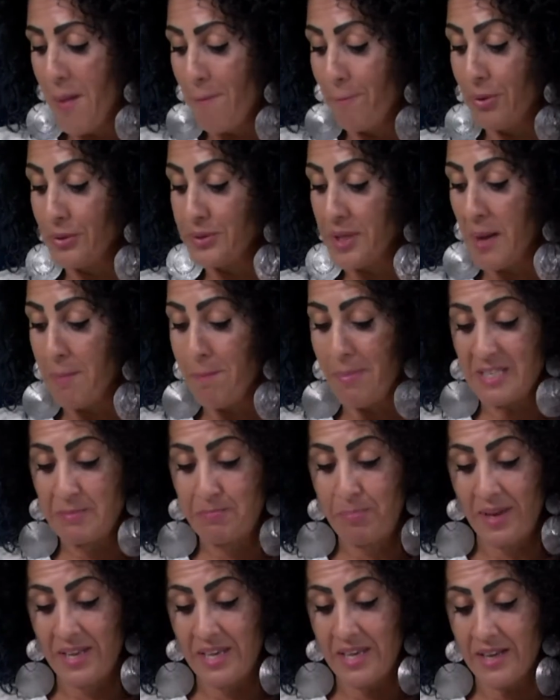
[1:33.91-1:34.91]
Potrebbe
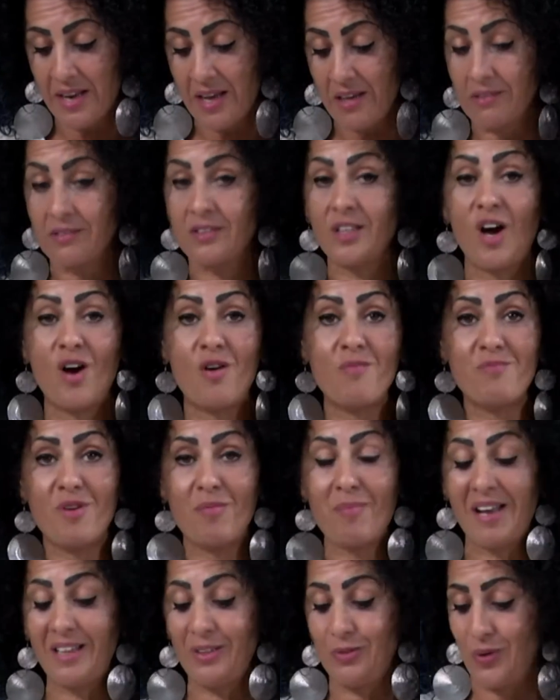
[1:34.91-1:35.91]
sparire da un
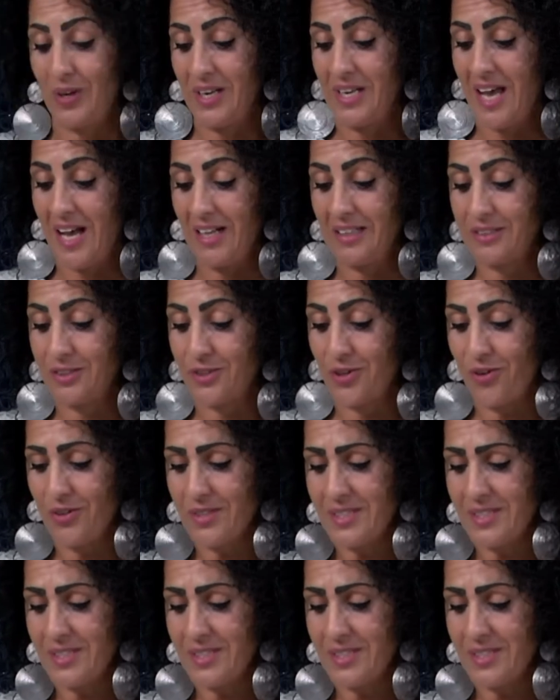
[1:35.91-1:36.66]
momento all'altro